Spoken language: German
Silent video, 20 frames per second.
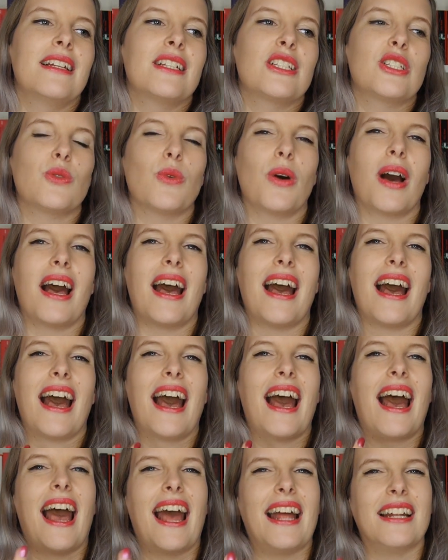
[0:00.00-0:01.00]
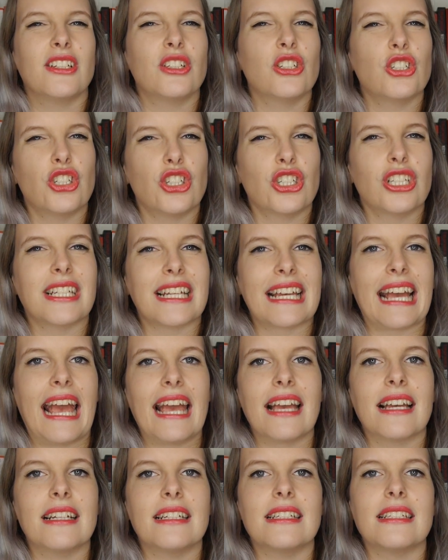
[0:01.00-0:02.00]
zu
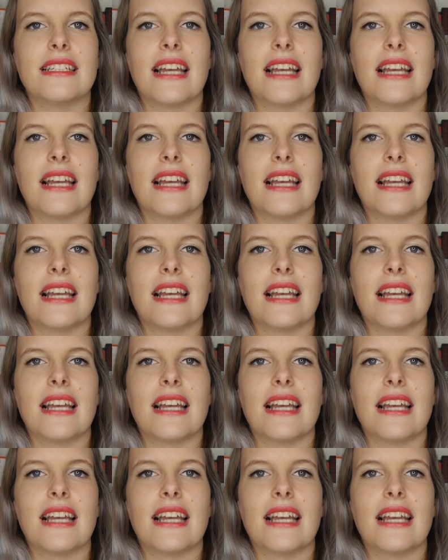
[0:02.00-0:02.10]
anstrengend.